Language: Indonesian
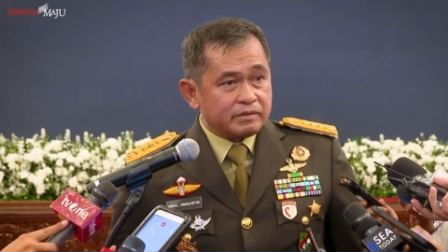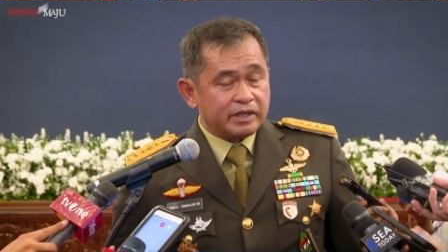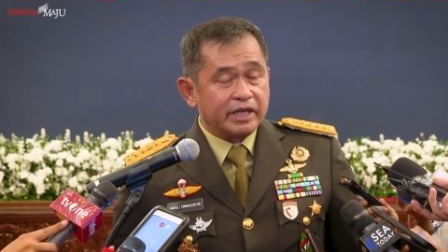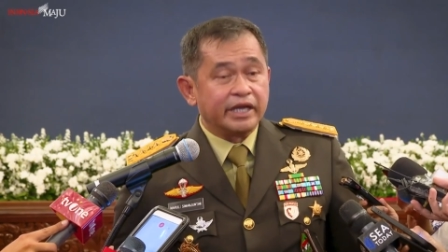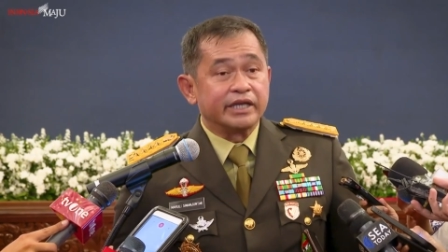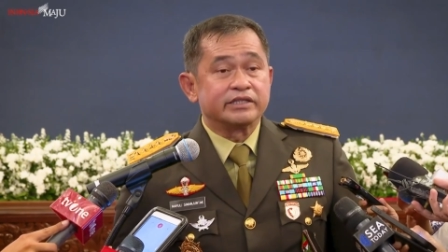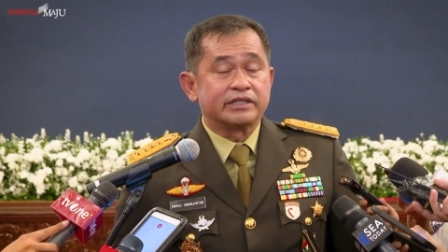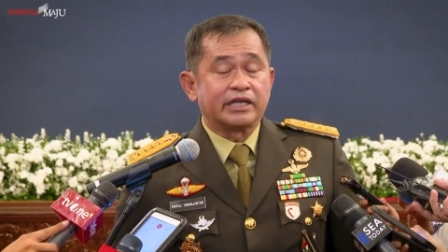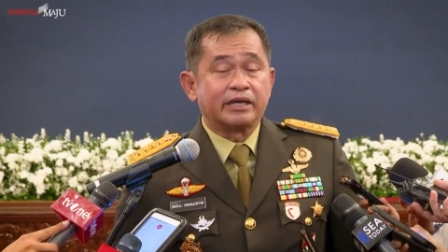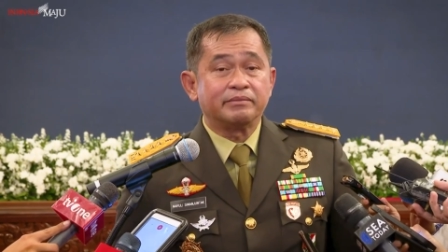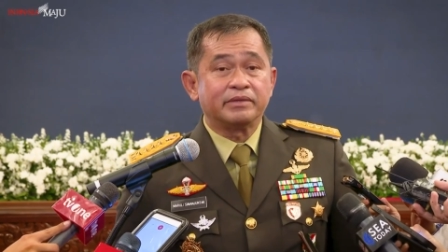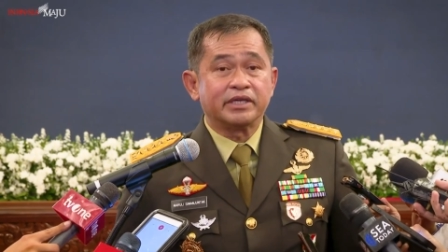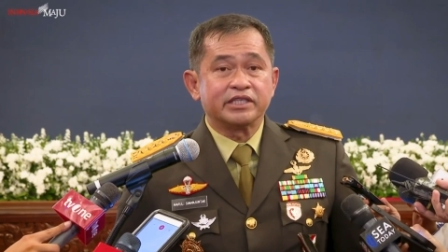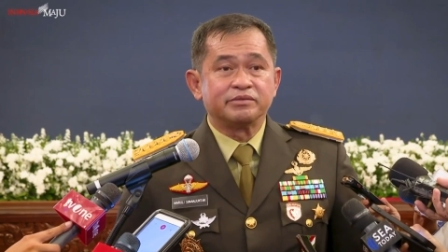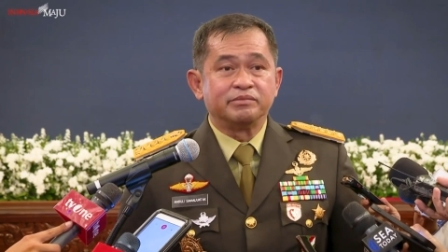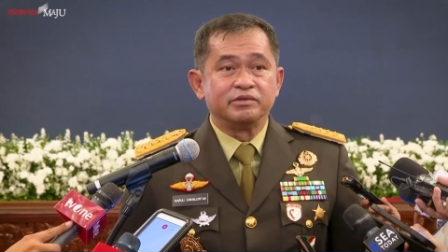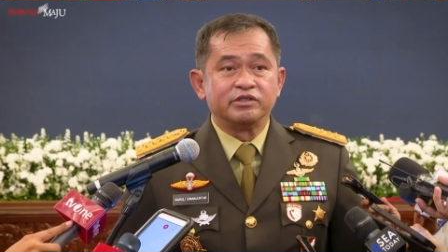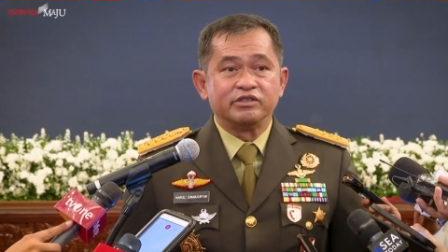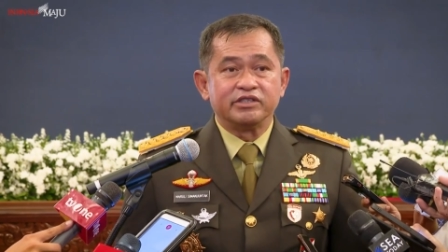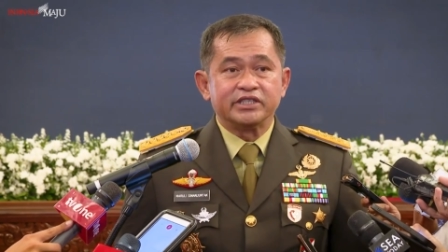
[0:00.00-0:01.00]
ya, ya, sama
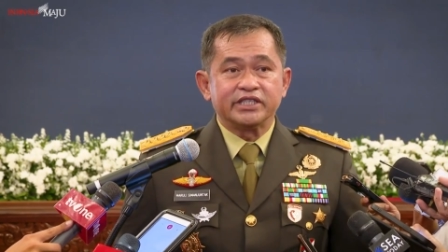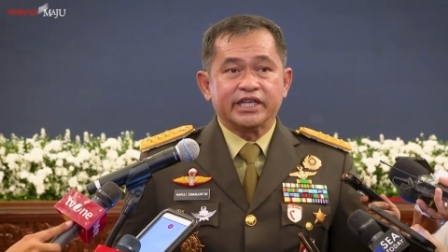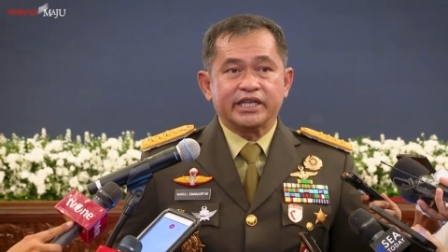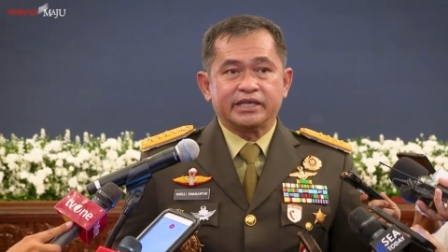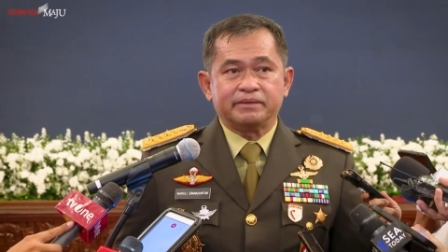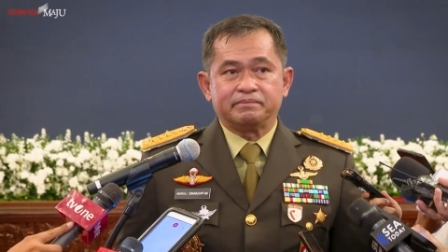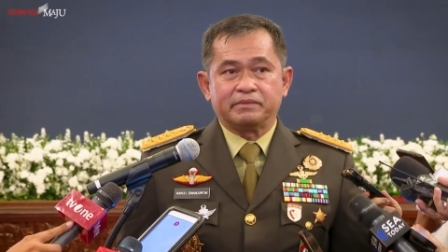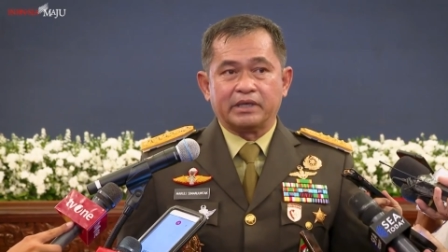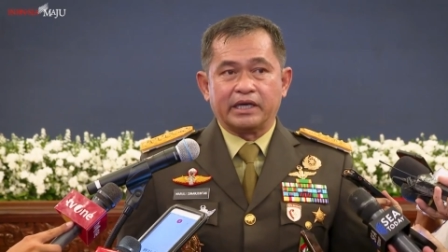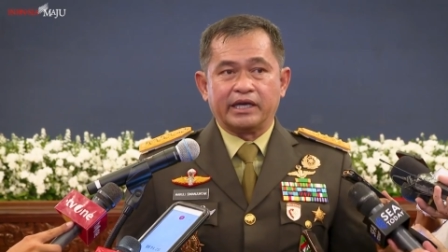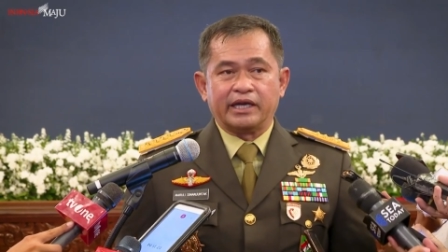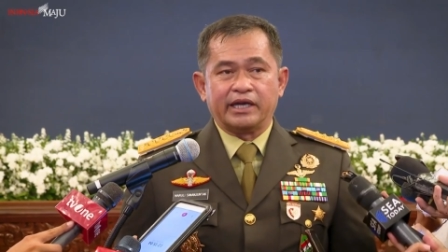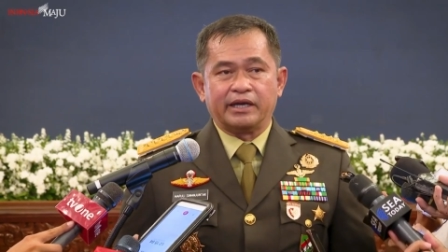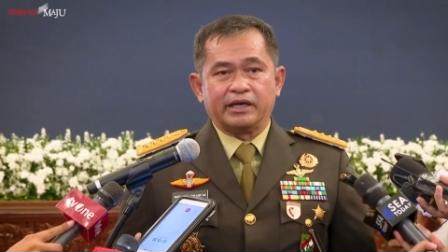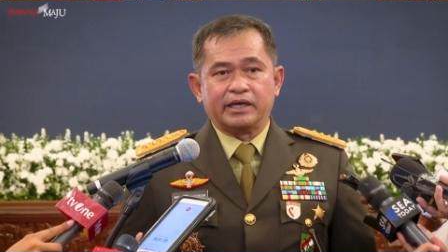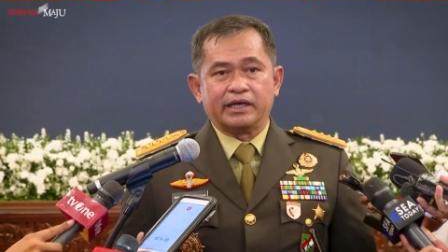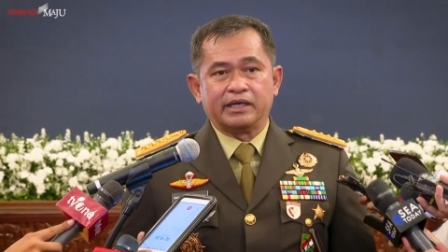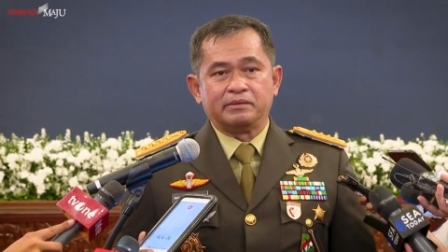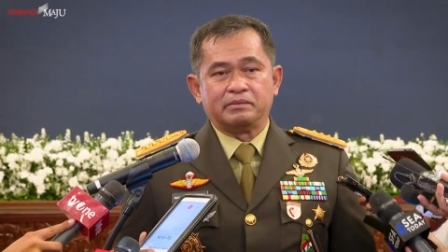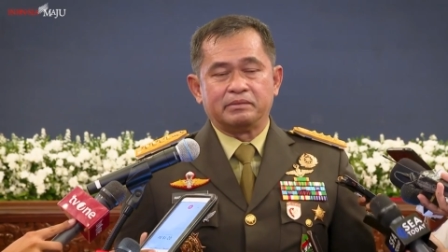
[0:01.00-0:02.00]
sebetulnya
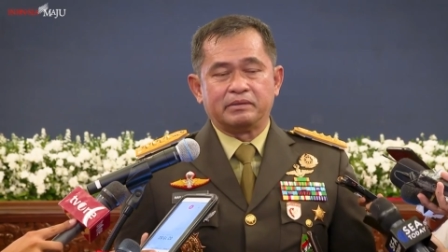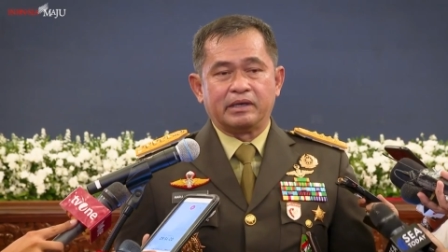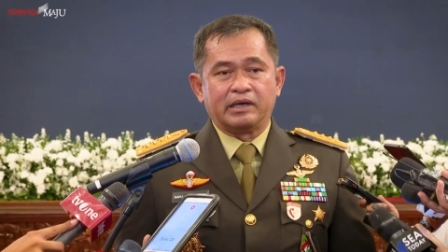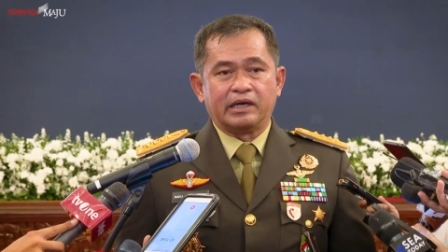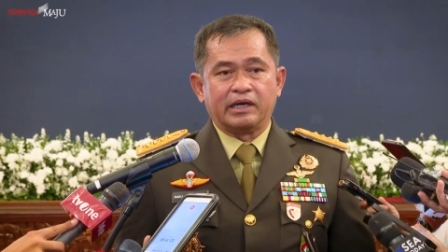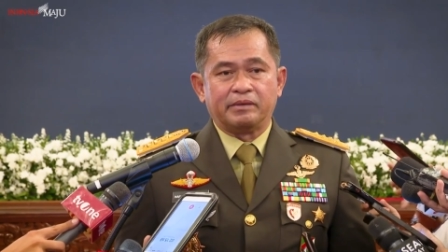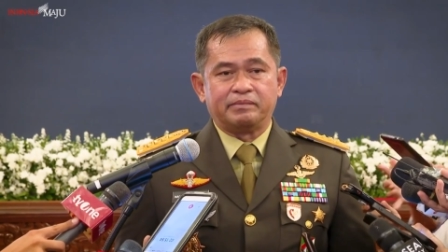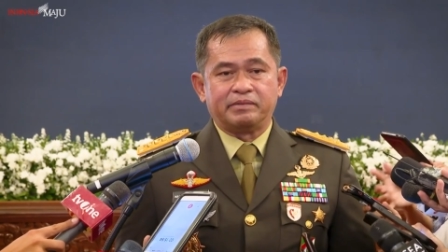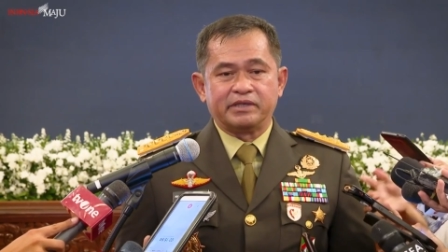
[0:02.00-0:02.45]
ya eh,